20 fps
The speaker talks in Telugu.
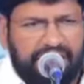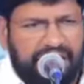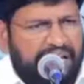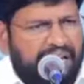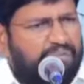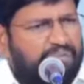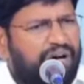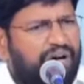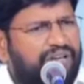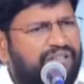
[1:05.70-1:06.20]
ఏ
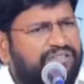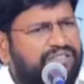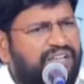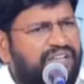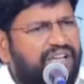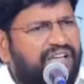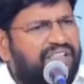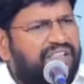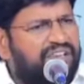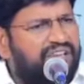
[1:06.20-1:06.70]
భాష
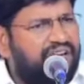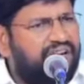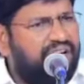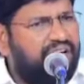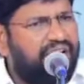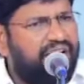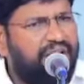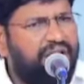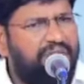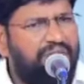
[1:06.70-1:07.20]
అయినా
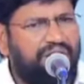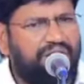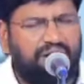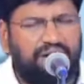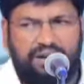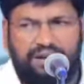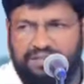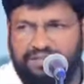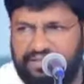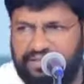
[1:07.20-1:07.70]
అనర్గళంగా
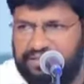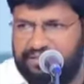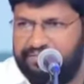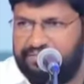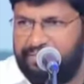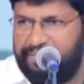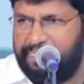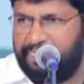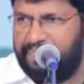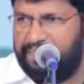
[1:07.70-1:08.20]
మాట్లాడతాను
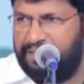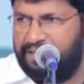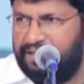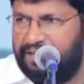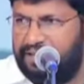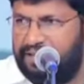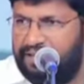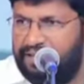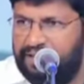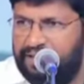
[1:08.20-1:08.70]

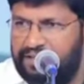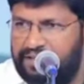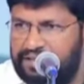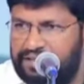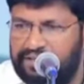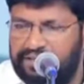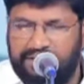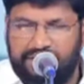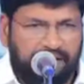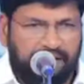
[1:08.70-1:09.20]

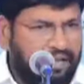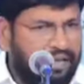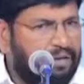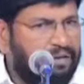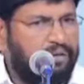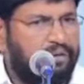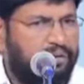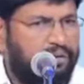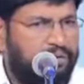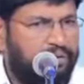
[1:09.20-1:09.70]

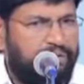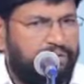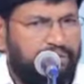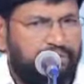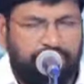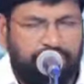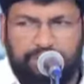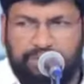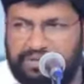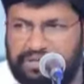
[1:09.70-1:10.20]
నేను
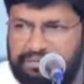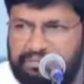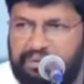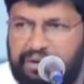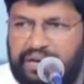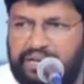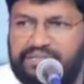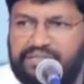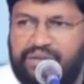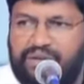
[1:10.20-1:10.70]
కొన్ని
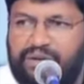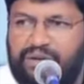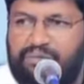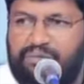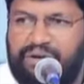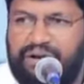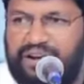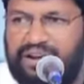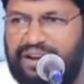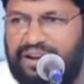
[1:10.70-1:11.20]
భాషల్లో
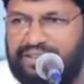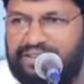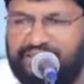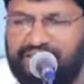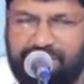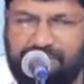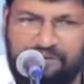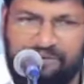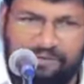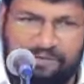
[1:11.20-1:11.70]

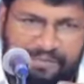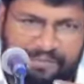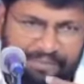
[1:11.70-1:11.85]
మాట్లాడతాను